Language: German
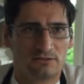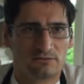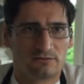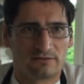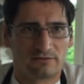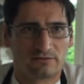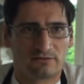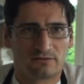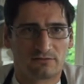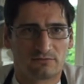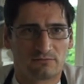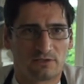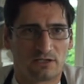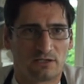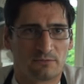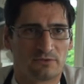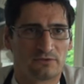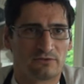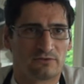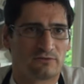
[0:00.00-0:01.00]
Das
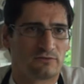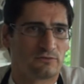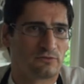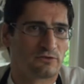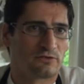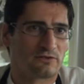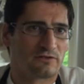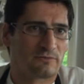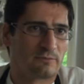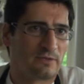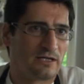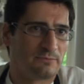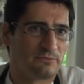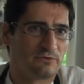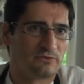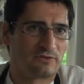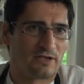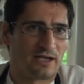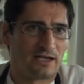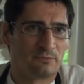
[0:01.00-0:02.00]
kann man circa zwei
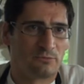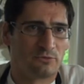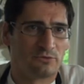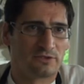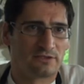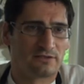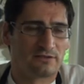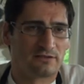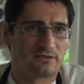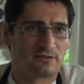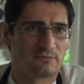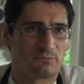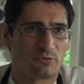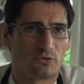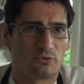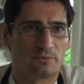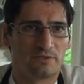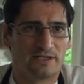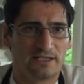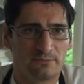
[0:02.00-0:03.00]
bis drei Monate
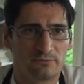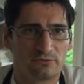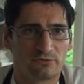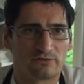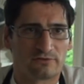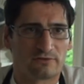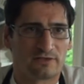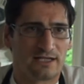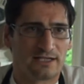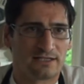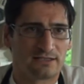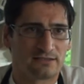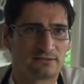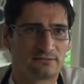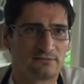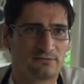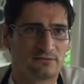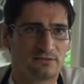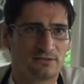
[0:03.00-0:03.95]
problemlos lagern.